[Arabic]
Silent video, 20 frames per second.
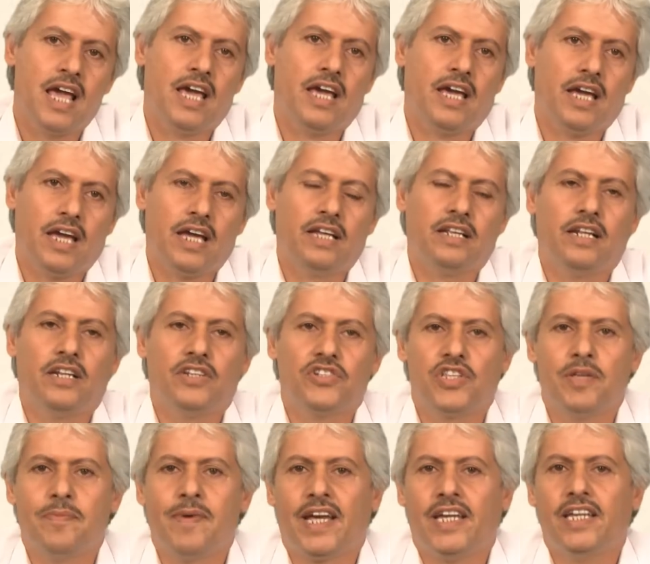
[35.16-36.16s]

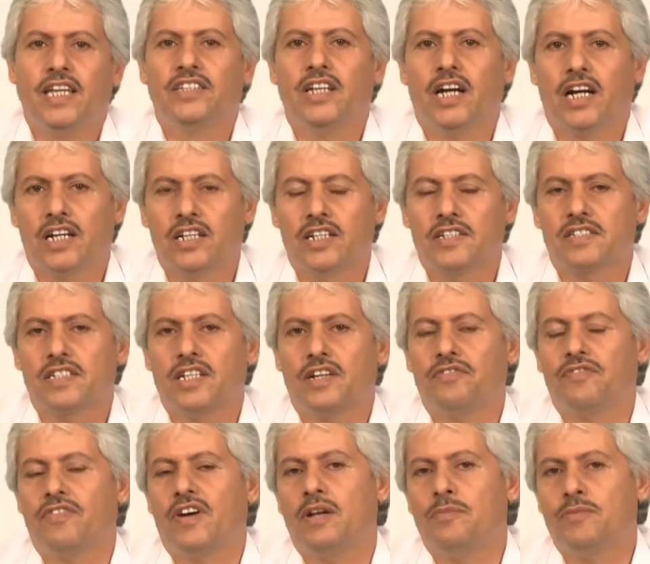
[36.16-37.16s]
الاجتماعيه داخل
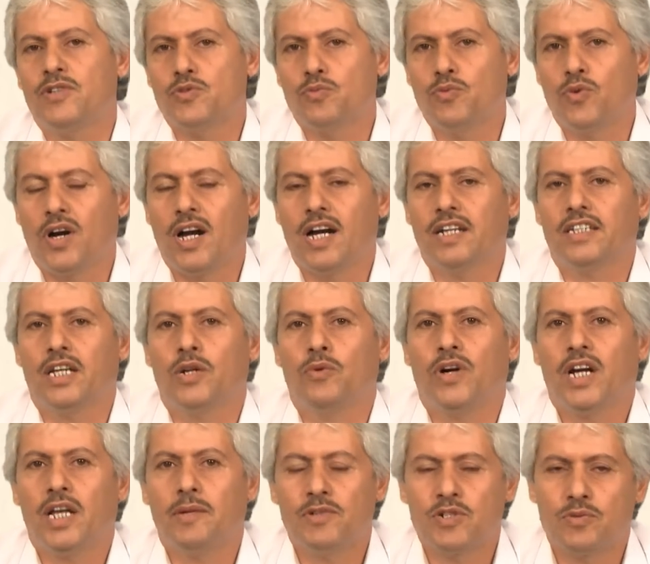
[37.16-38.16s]
الصف، المجموعات،
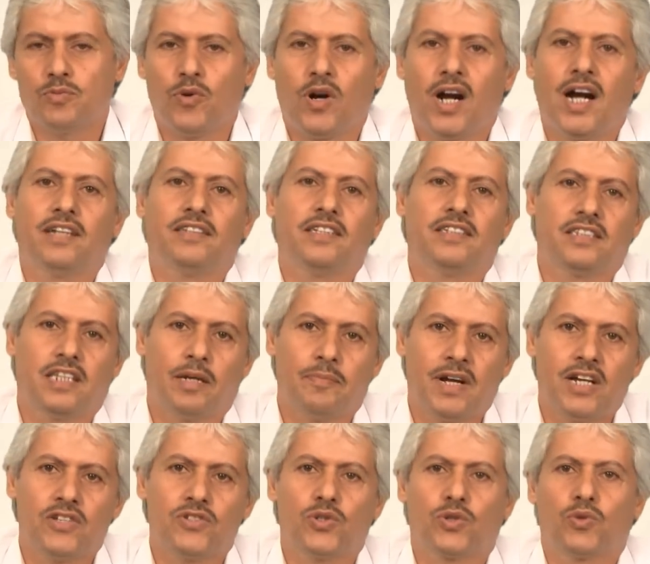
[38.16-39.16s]
انواع المجموعات،
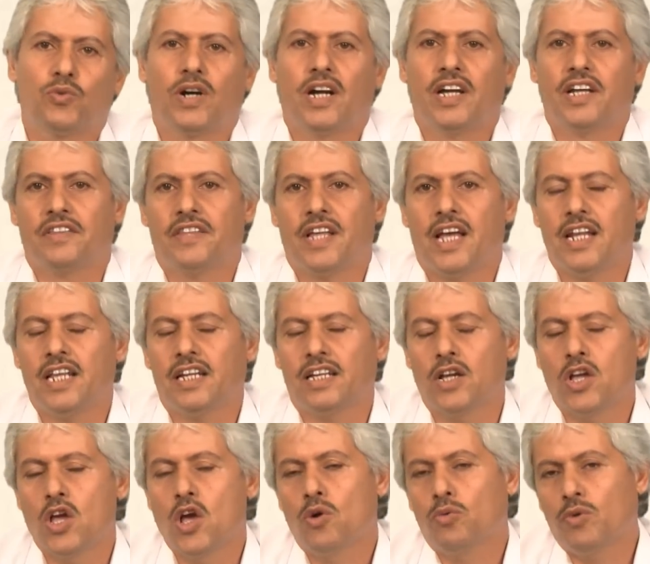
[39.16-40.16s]
التماسك وغير ذلك،
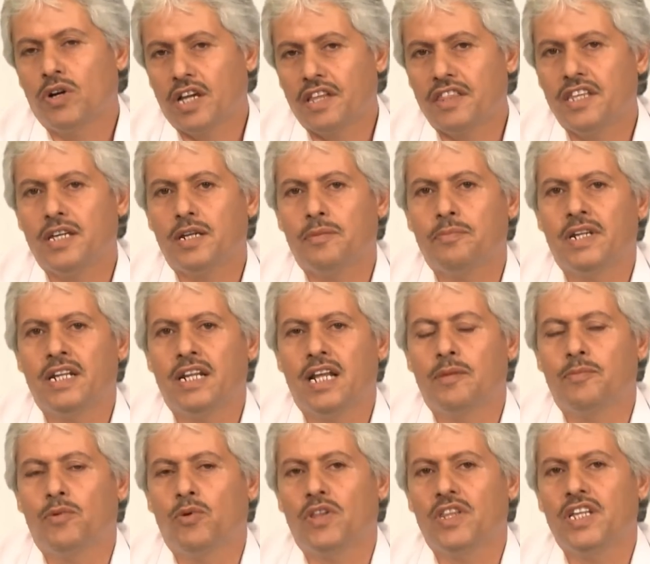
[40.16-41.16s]
وكثير من
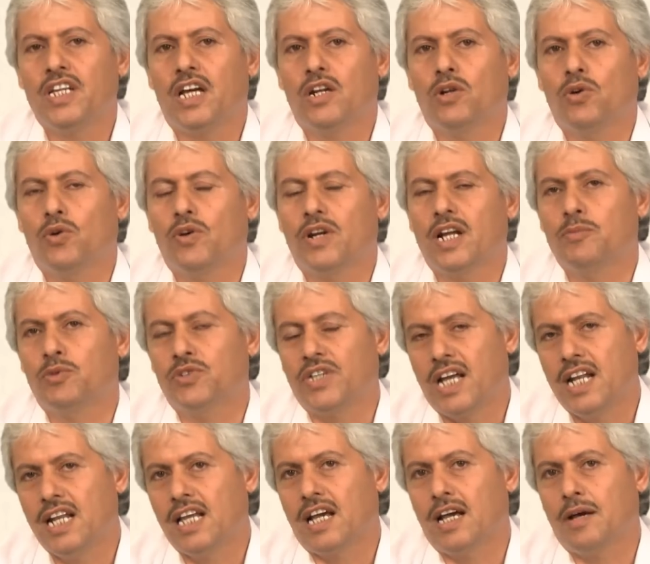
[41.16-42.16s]
المواضيع الاخرى
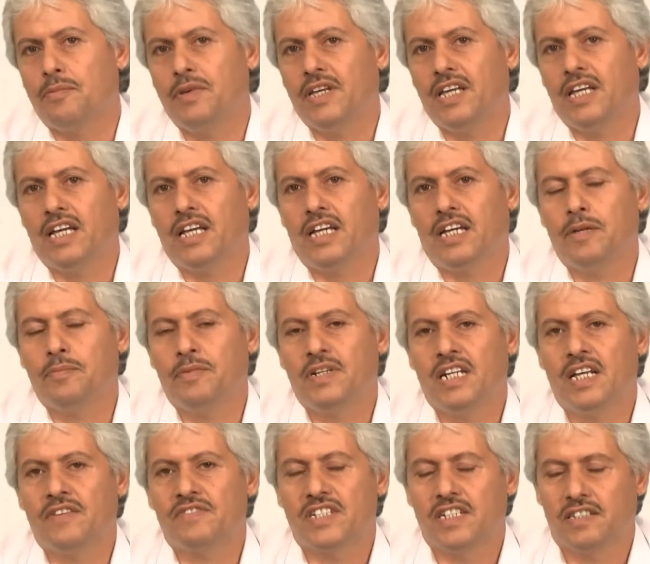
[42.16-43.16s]
المتعلقه بعلم
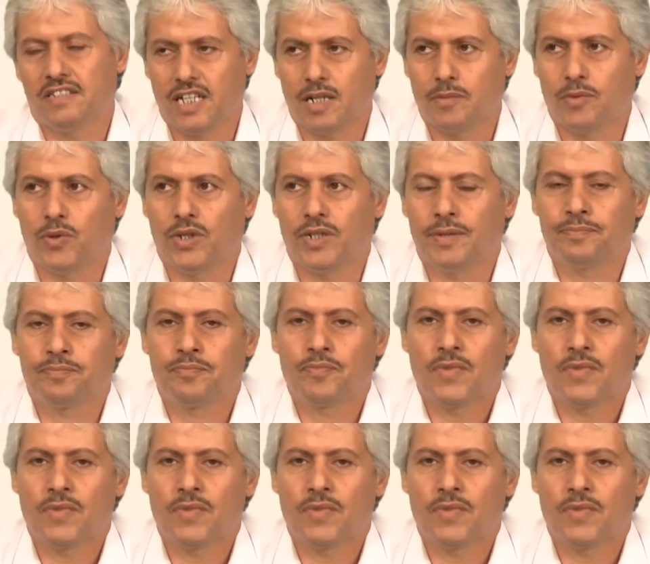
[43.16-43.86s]
النفس التربوي.